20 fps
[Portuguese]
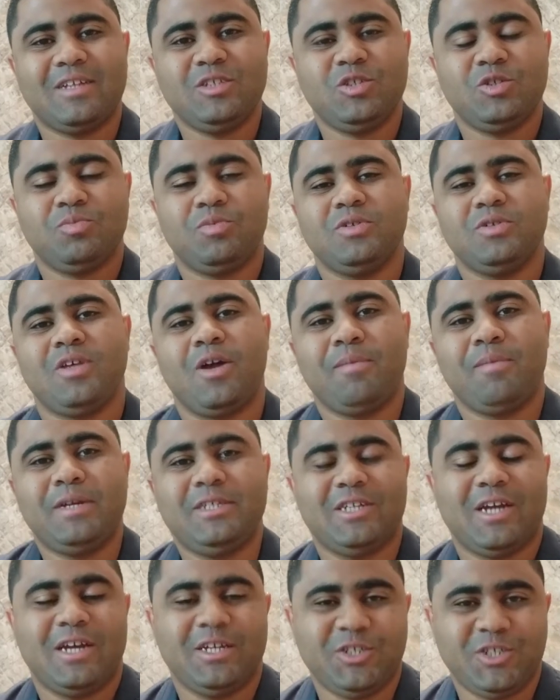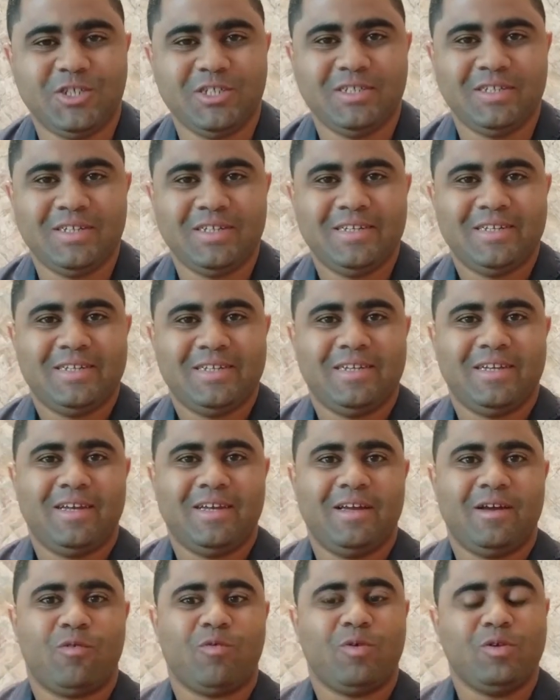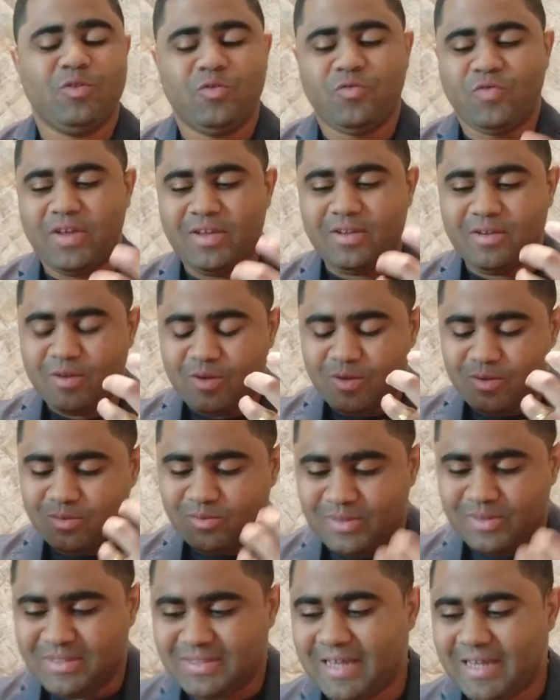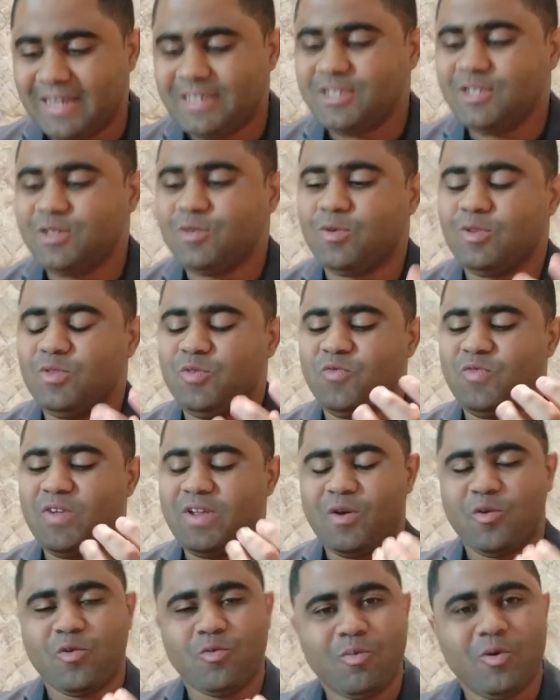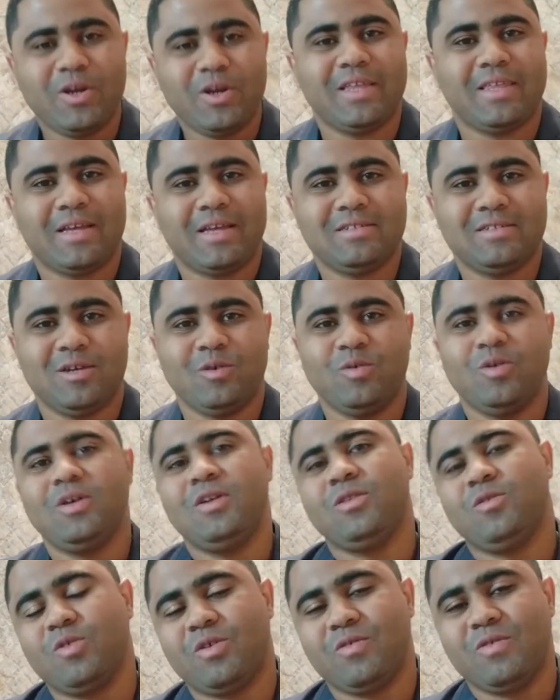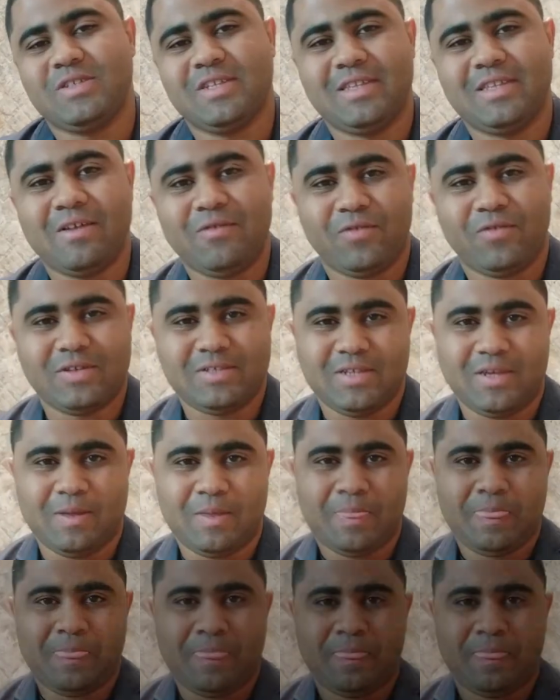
disposto realmente a agir é, quando vem um insight, quando vem alguma orientação do que você deve fazer.